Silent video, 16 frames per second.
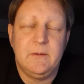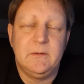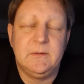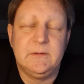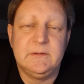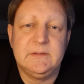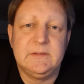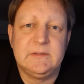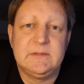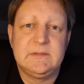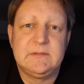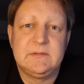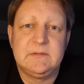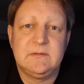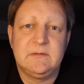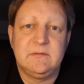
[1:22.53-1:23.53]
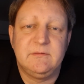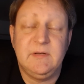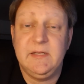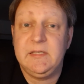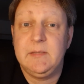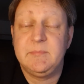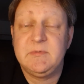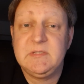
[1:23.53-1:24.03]
Und
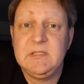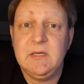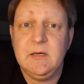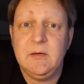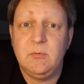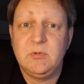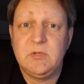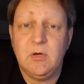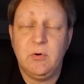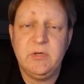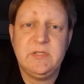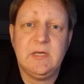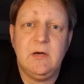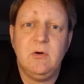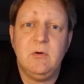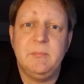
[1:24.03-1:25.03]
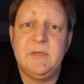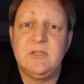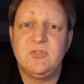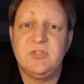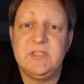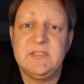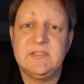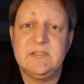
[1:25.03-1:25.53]
vielleicht gibt es hier unter euch auch
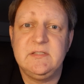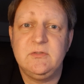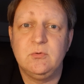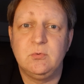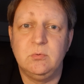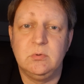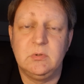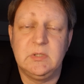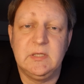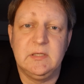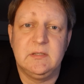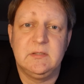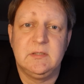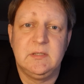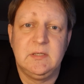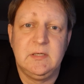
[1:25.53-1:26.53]
Menschen, denen es nicht so gut geht,